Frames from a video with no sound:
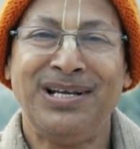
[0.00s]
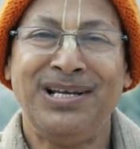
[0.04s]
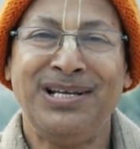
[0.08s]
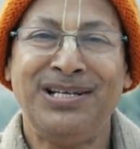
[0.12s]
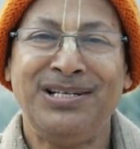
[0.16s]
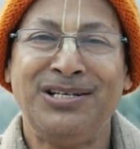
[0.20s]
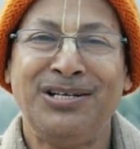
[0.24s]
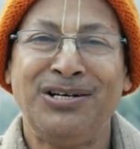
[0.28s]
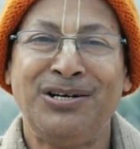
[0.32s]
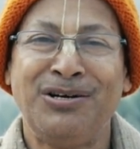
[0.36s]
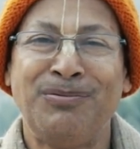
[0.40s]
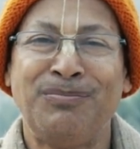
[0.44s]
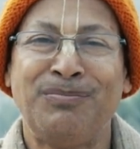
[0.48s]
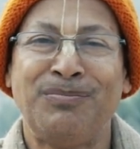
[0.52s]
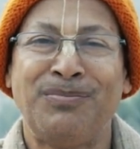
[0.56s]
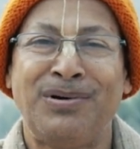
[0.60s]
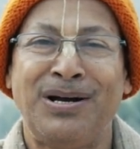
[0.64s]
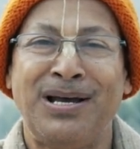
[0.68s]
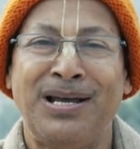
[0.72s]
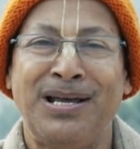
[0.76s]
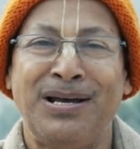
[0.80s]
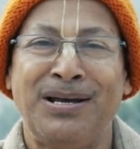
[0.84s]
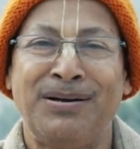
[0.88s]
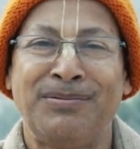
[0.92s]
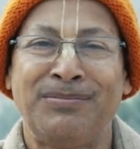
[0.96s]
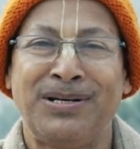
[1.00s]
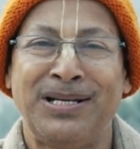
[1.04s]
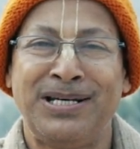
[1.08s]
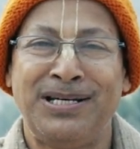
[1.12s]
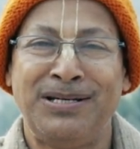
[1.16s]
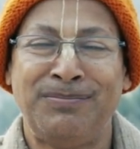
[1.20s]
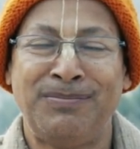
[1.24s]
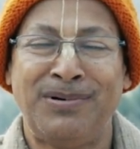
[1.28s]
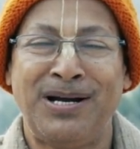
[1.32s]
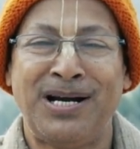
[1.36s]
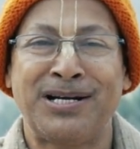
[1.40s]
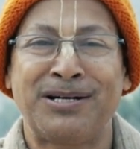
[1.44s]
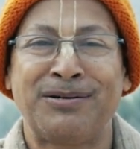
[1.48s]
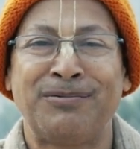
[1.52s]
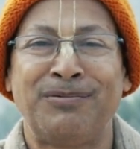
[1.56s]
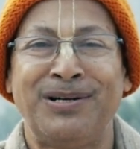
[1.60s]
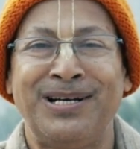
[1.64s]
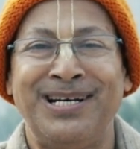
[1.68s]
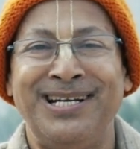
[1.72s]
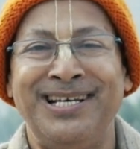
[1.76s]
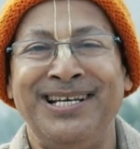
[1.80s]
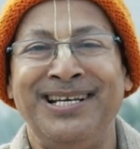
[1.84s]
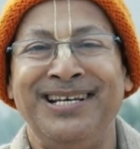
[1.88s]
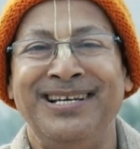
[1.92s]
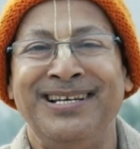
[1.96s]
এই জন্য মায়ামারি মাঠ
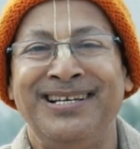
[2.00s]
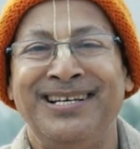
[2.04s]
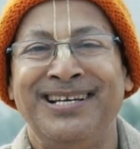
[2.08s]
বলে